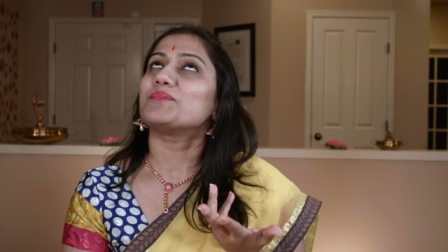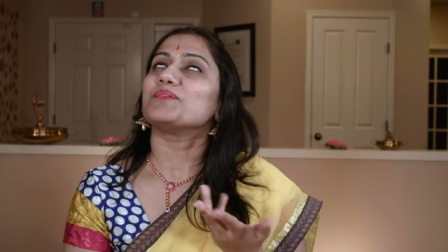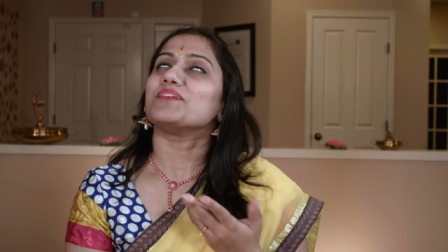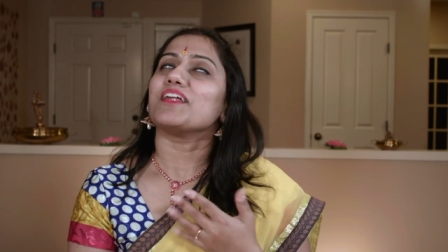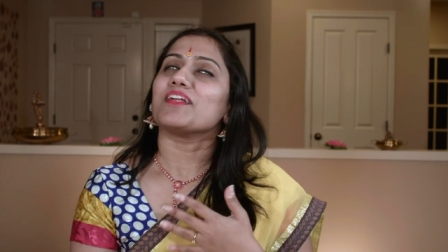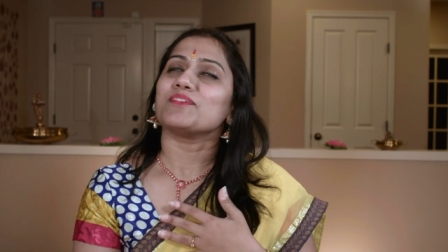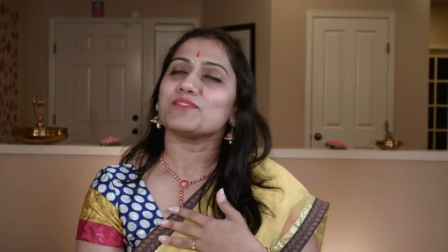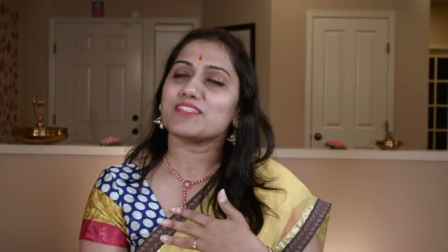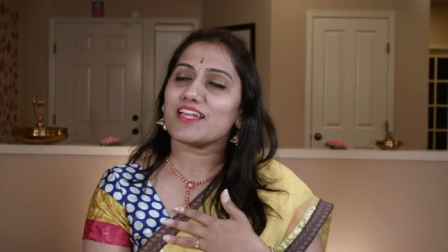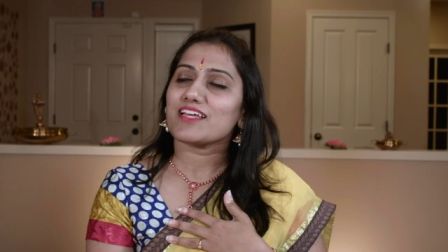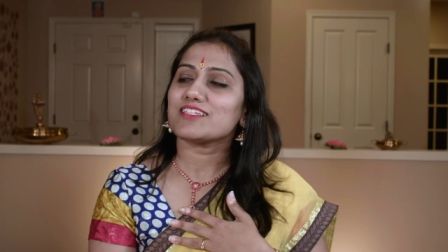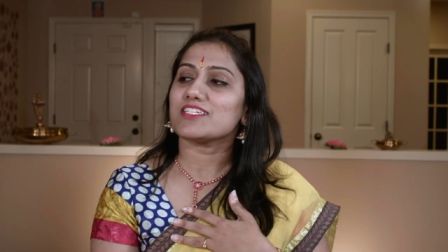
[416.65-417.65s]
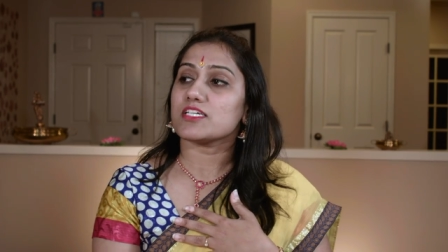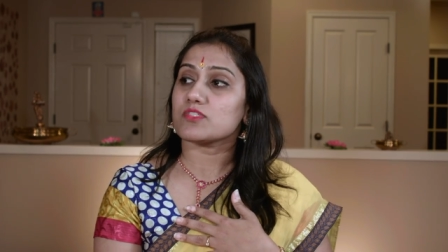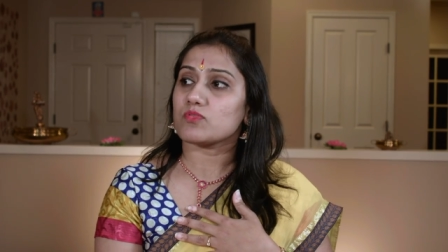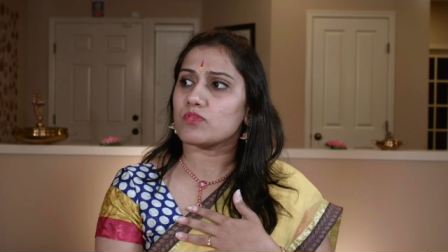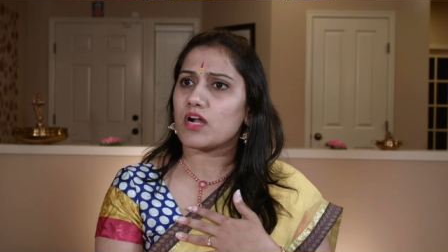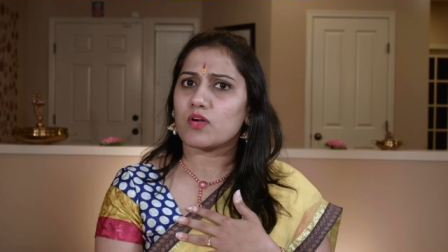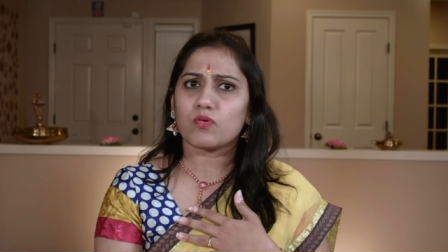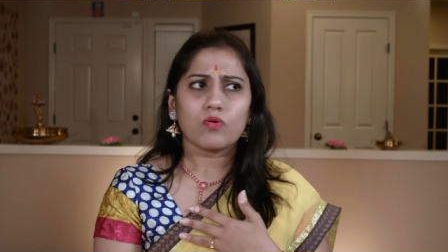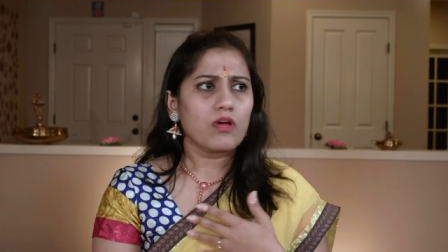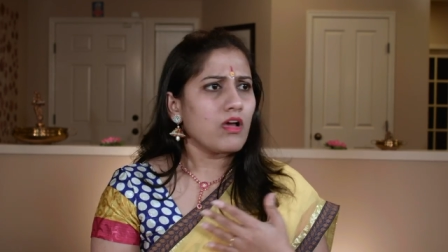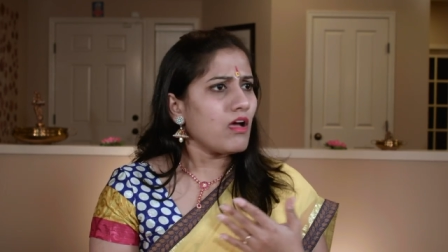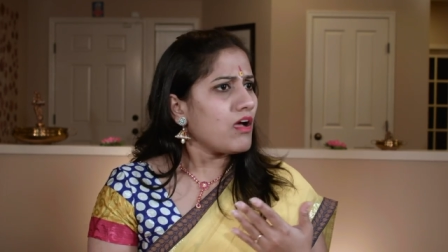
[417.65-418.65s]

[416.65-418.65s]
దేవుడు నన్ను సెలెక్ట్ చేసుకున్నాడు